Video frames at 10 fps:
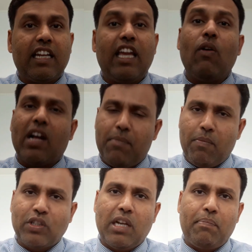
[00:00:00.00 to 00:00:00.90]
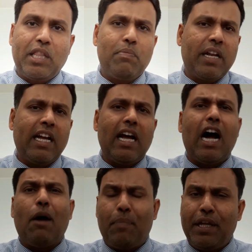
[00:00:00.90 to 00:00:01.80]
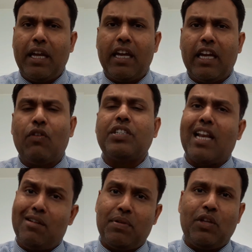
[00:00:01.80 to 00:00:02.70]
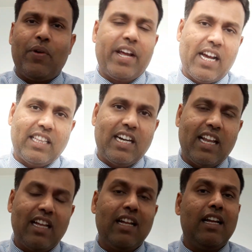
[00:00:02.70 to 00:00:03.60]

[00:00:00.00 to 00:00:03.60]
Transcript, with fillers: கீழே கமெண்ட் பாக்ஸில் பதிவு பண்ணுங்கள் அப்படியே என்னோடய சேனலை பற்றி உங்களுடைய கருத்துக்களை